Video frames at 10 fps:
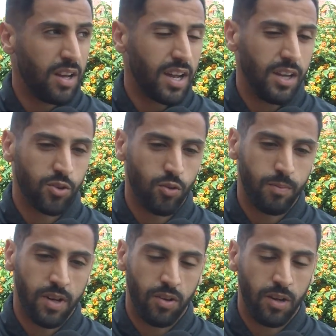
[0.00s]
راه
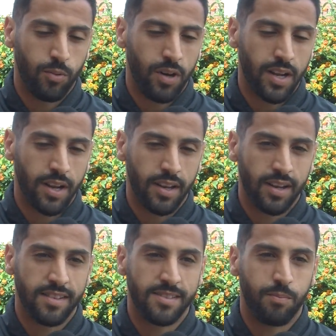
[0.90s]
حشومه وعيب
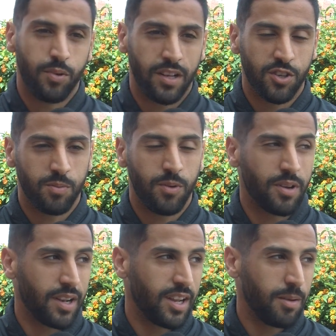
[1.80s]
راني نسب واحد
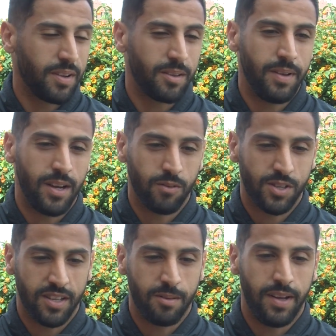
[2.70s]
الجمهور اللي كبرت معاه
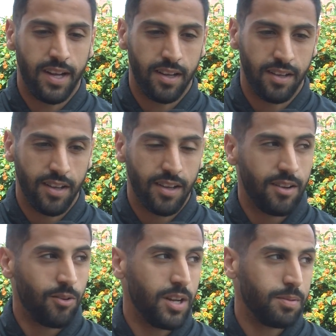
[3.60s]
ونشات معاه
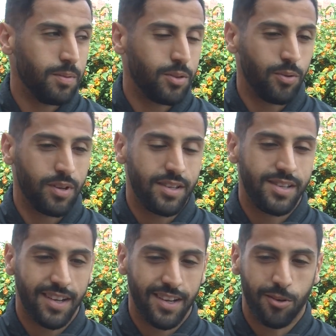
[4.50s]
ولعبت بالتوني
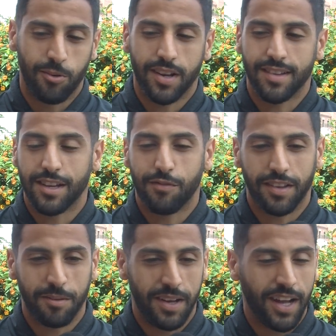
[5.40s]
ديالو وراه
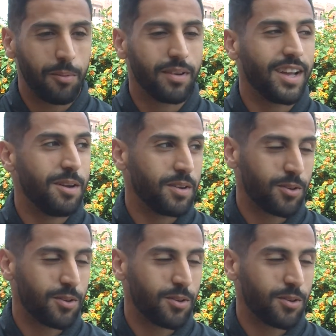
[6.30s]
سافرت معاه قبل كاع ما